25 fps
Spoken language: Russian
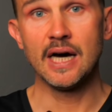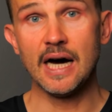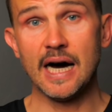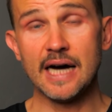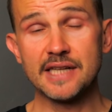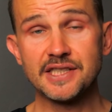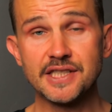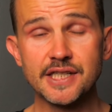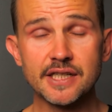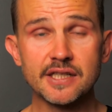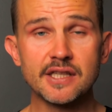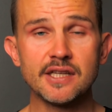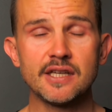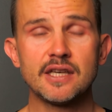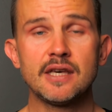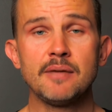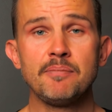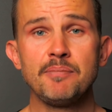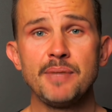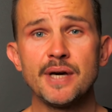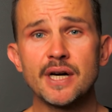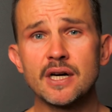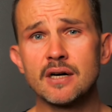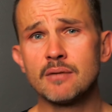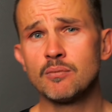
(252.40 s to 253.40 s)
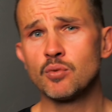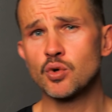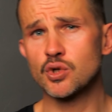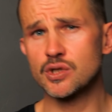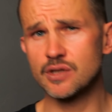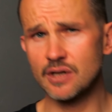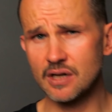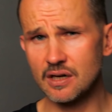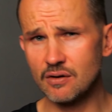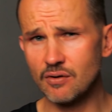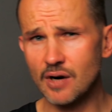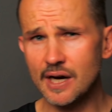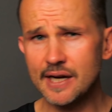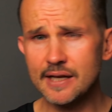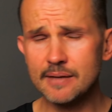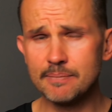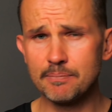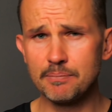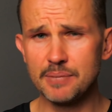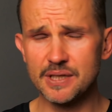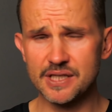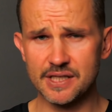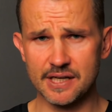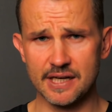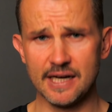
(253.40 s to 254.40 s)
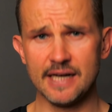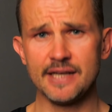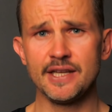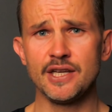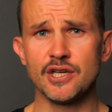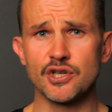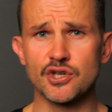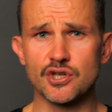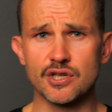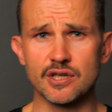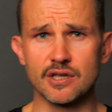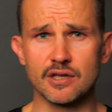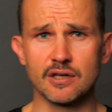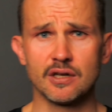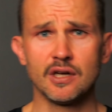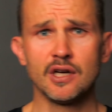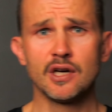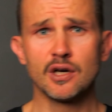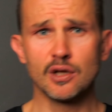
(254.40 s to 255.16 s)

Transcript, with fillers: О технике бега можно говорить бесконечно.